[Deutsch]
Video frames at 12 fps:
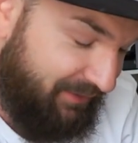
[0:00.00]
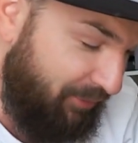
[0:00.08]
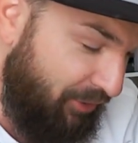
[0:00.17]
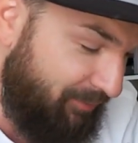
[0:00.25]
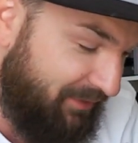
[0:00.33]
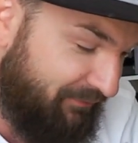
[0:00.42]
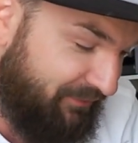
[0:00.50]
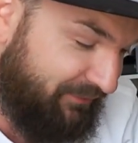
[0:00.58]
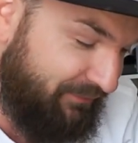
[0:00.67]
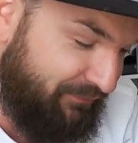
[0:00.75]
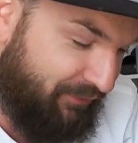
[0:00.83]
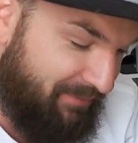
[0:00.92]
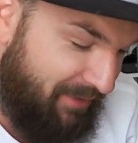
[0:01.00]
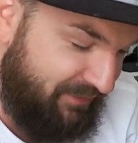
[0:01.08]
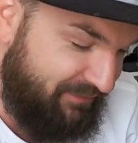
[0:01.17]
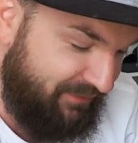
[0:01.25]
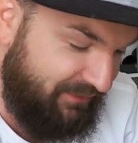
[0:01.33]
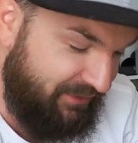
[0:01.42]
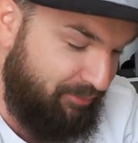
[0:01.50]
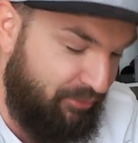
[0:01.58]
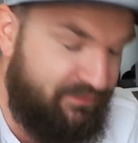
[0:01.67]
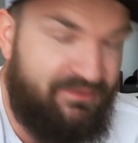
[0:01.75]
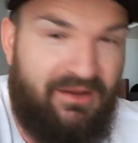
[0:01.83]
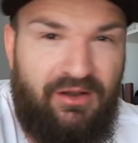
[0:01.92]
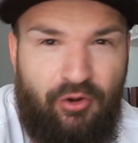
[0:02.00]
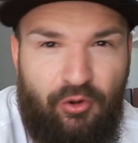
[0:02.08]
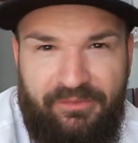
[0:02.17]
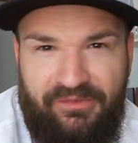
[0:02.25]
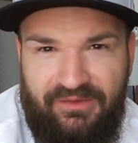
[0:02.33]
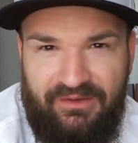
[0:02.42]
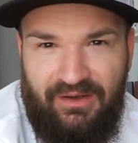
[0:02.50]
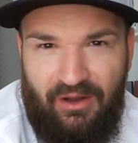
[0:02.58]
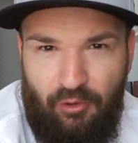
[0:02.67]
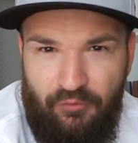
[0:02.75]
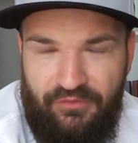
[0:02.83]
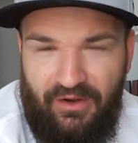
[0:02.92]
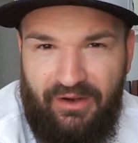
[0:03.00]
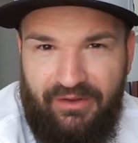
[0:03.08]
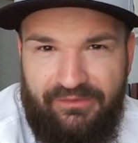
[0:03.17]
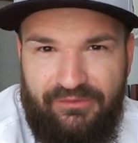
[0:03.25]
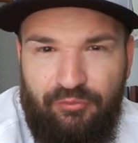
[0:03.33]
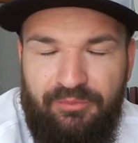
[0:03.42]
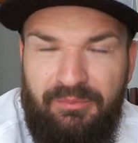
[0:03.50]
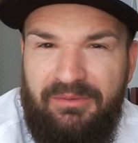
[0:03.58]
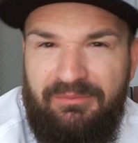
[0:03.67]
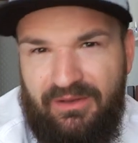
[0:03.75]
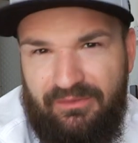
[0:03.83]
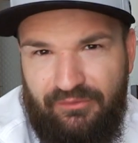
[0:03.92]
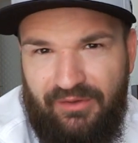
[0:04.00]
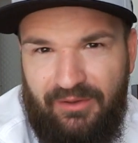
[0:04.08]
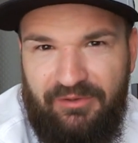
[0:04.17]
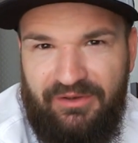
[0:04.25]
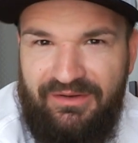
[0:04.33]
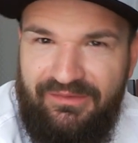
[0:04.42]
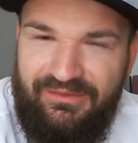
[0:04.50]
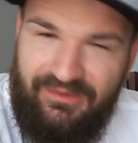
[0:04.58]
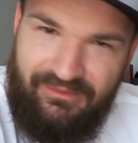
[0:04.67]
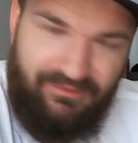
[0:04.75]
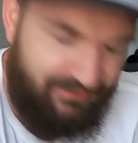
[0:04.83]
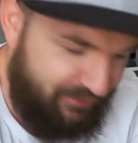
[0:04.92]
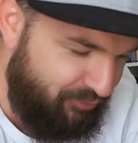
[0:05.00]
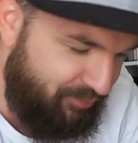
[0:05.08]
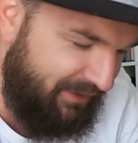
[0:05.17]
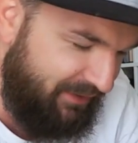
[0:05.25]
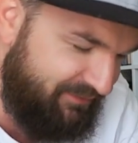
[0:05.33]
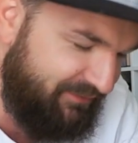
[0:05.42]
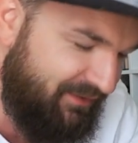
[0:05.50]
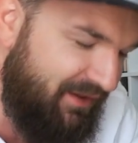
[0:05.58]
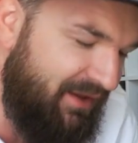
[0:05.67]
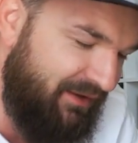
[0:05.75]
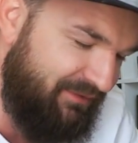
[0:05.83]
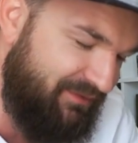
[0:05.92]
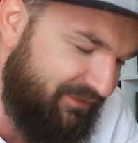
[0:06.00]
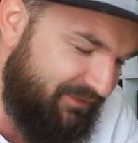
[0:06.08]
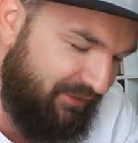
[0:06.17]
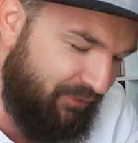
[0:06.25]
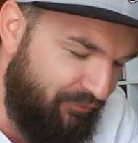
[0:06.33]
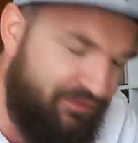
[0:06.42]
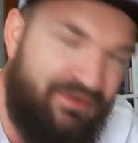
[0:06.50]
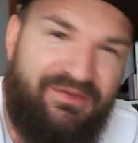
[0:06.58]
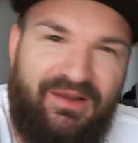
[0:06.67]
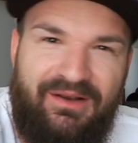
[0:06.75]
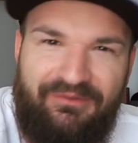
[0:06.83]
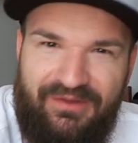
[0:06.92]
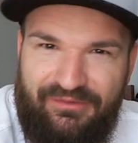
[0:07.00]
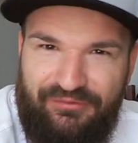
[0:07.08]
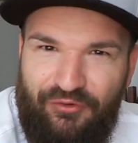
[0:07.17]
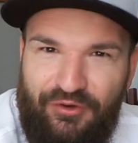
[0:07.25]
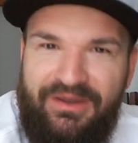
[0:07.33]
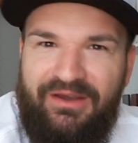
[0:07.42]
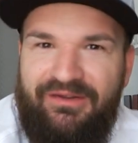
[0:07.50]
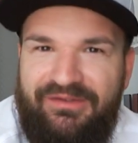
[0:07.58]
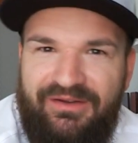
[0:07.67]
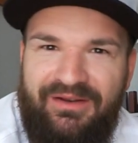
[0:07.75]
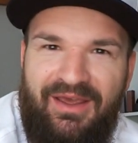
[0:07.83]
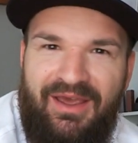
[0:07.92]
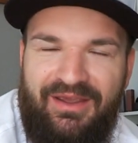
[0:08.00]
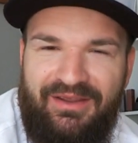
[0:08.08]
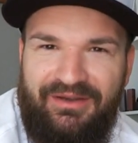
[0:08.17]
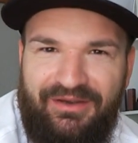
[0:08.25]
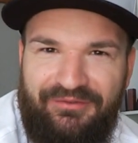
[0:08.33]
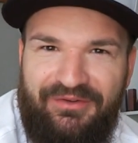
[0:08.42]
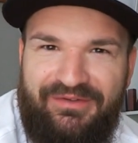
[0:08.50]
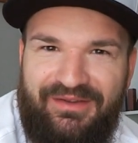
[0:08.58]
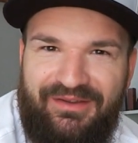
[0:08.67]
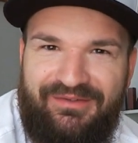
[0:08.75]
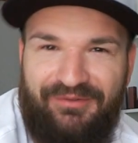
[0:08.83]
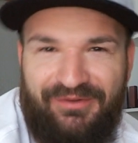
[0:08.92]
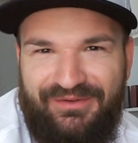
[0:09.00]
Die bekommen die Whiskys zu ihrem 18. Geburtstag. Ob sie die dann aufreißen und mit mir zusammen genießen, das ist ihnen überlassen. Es sind dann offiziell, wenn sie volljährig sind, ihre Whiskys.